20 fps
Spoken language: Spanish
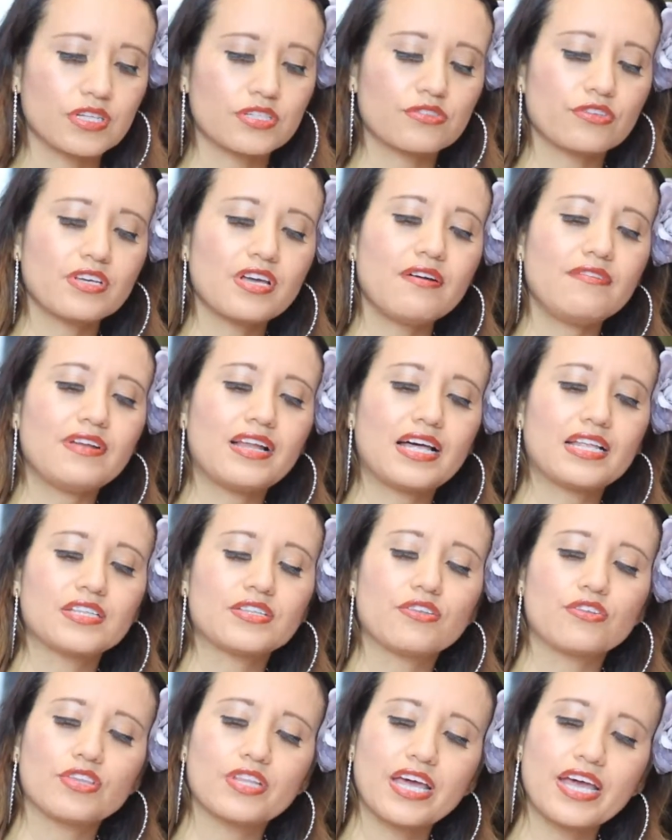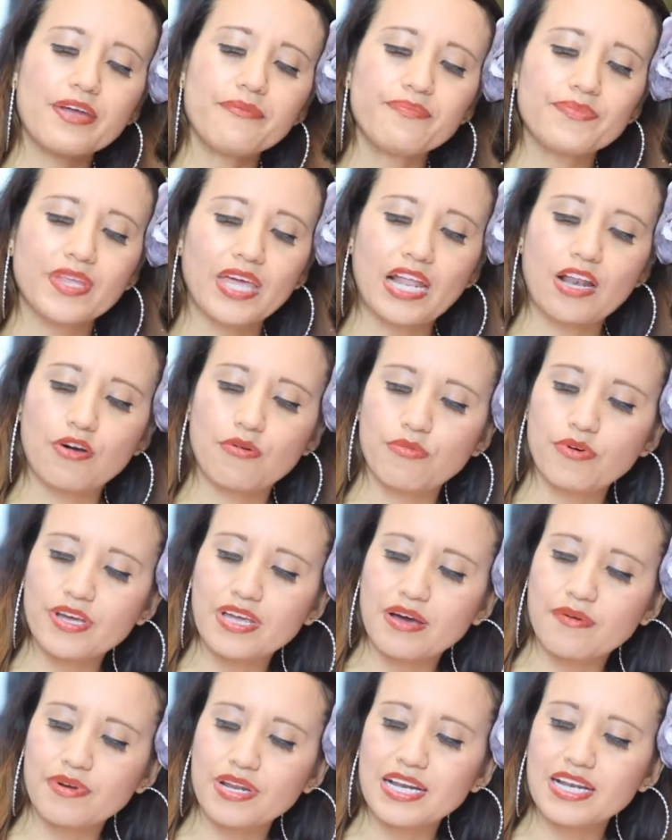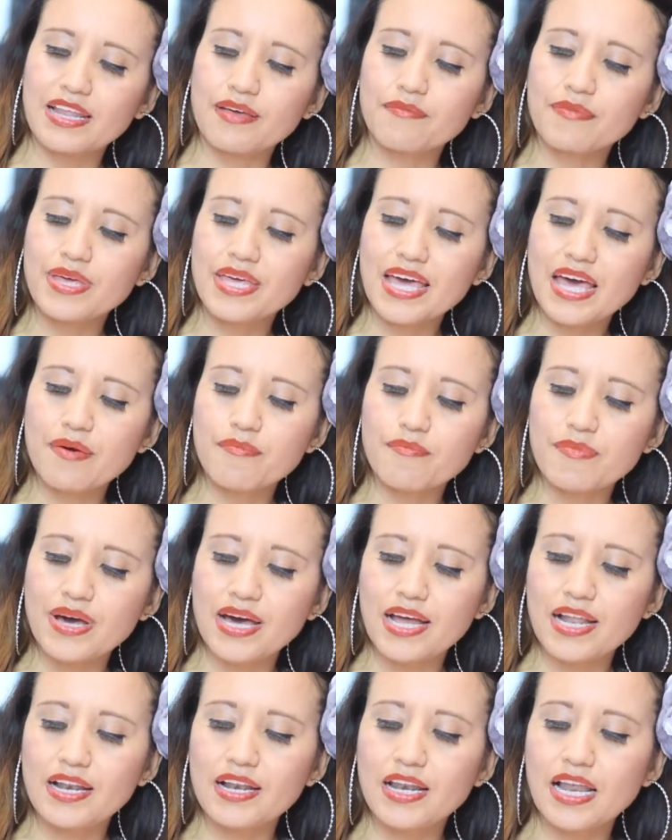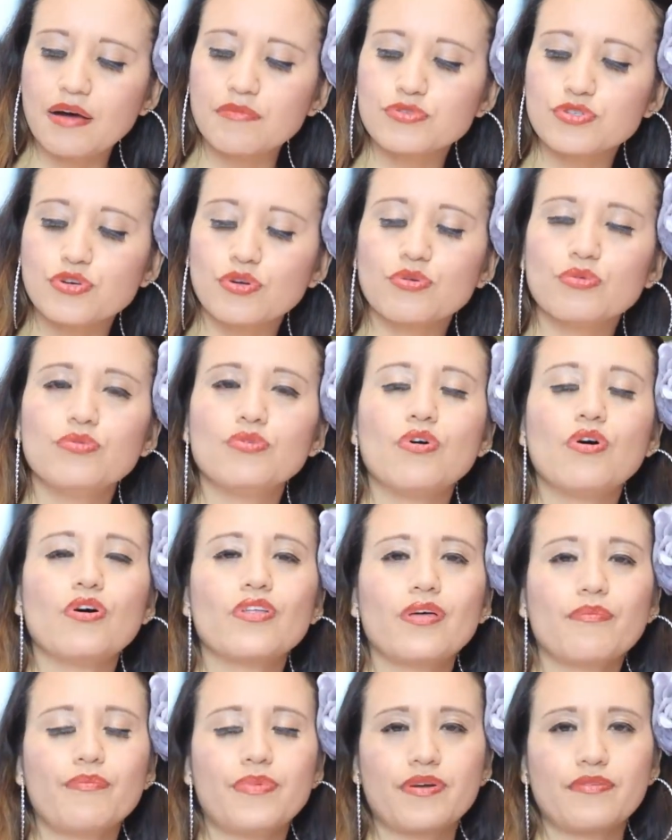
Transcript: Que estoy hablando de, que lo voy a abrir, Le Vie Belle L'Absolu o de